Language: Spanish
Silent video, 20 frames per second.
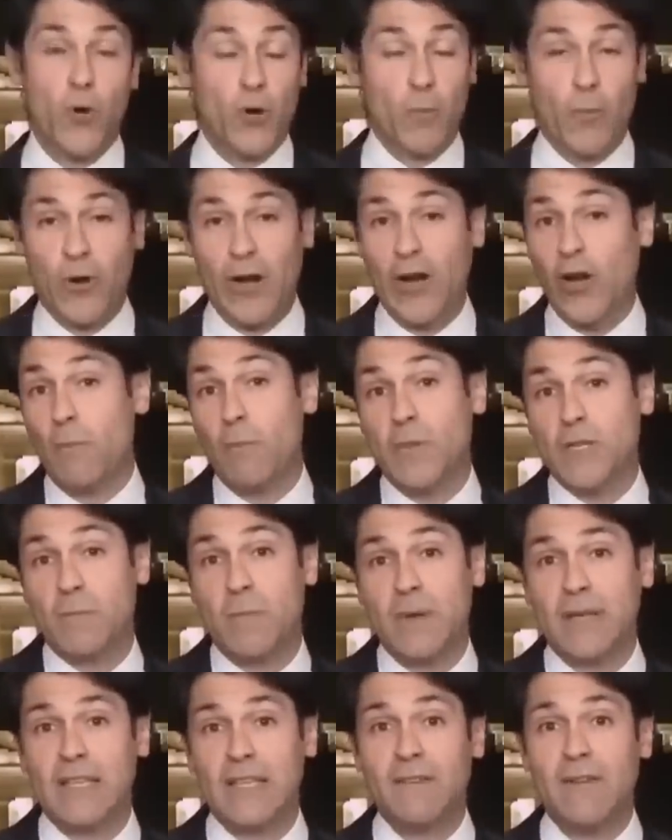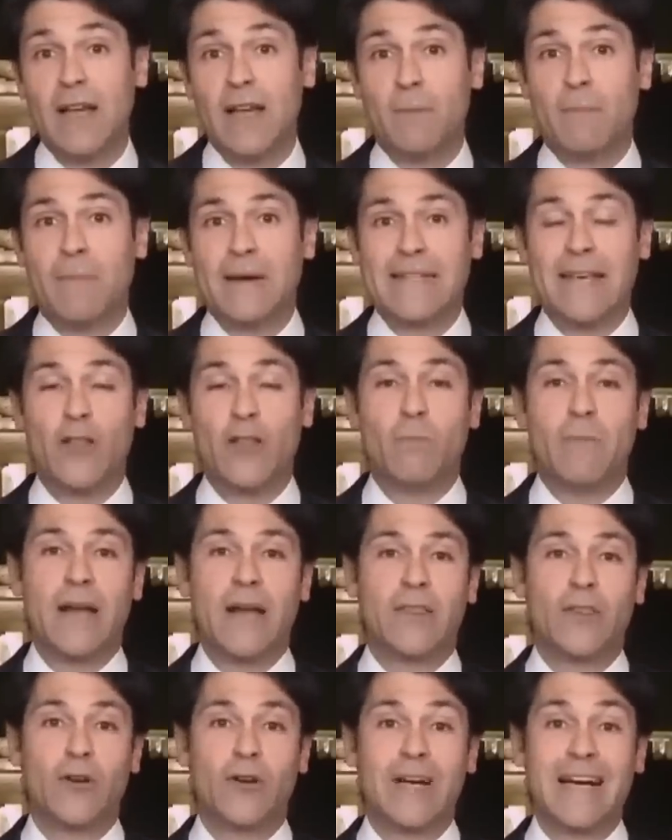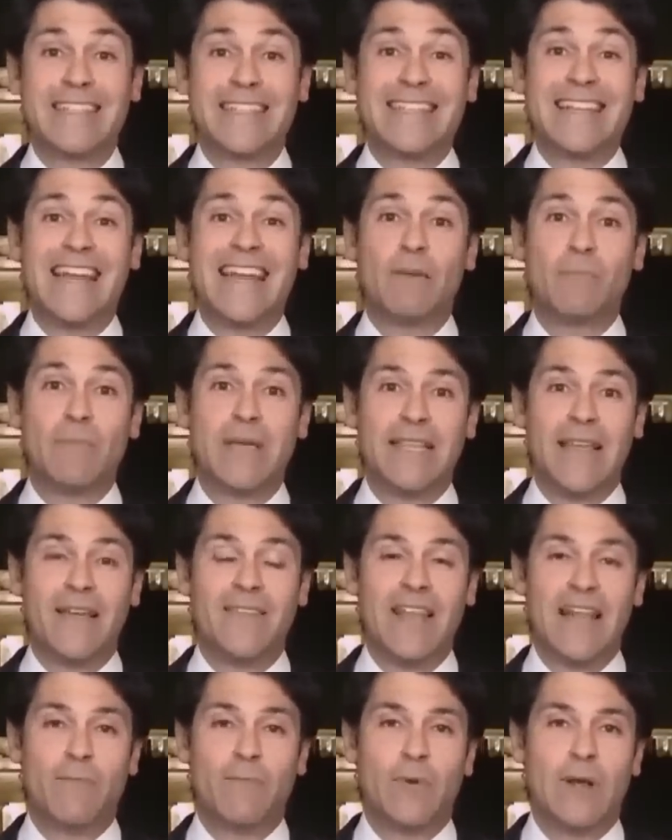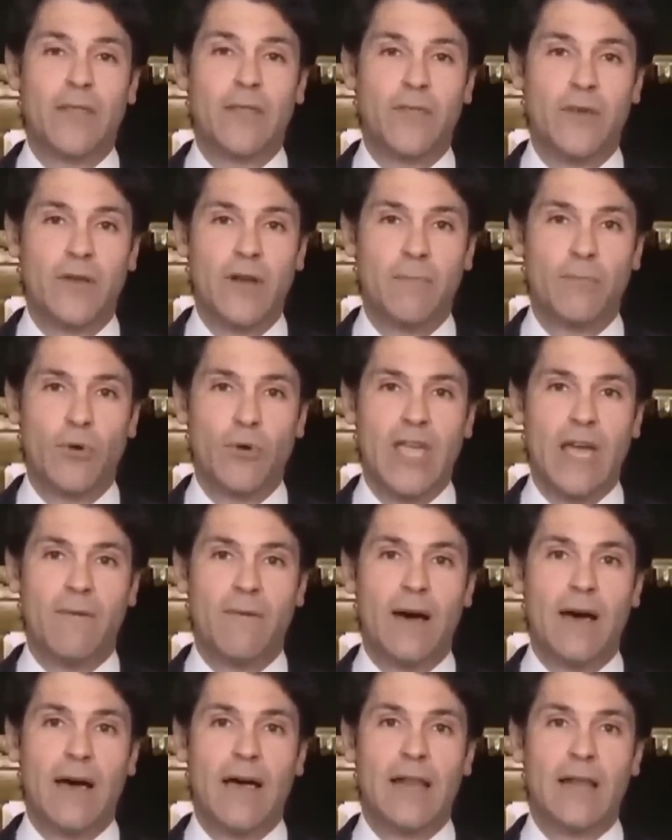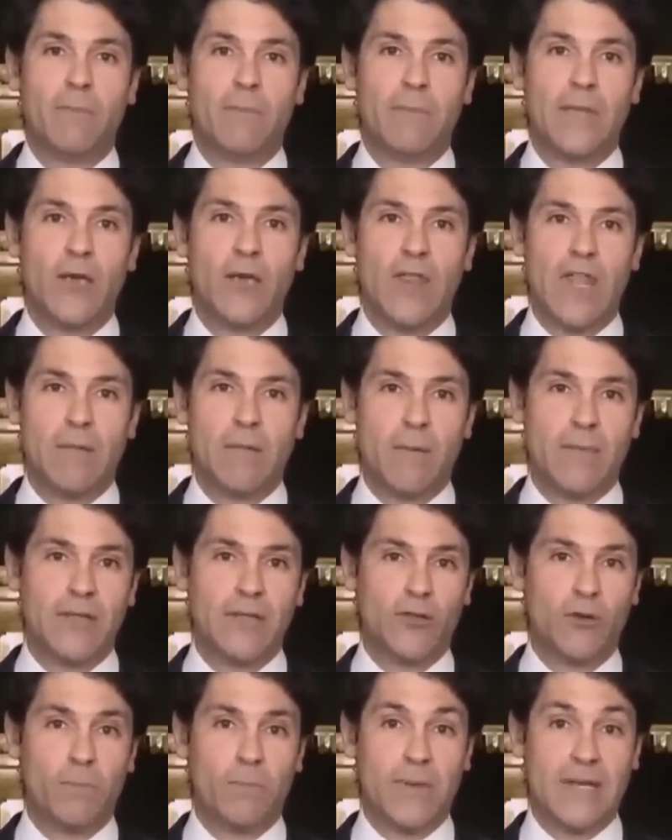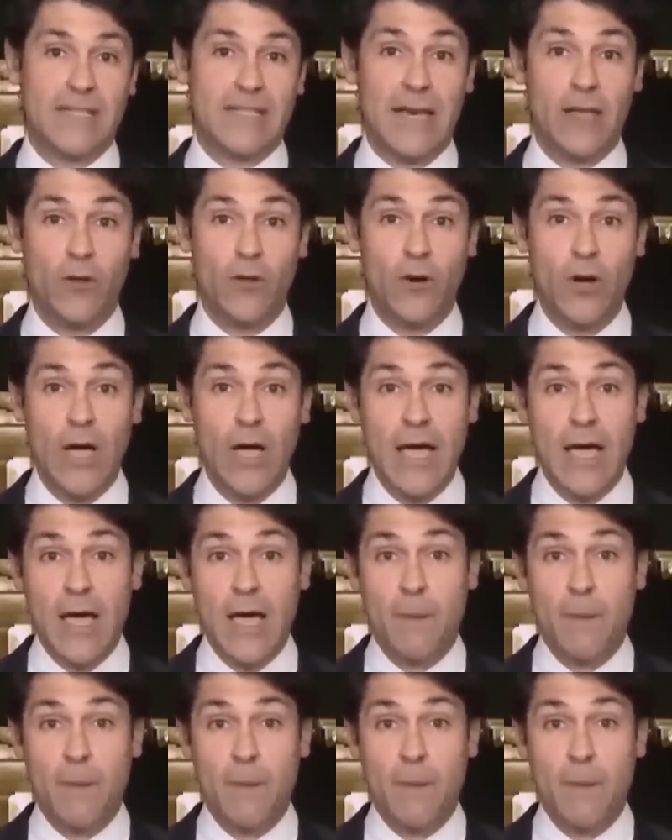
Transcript: Por ponerlo en perspectiva, el pasado marzo casi la mitad de la población apoyaba el envío de armamento pesado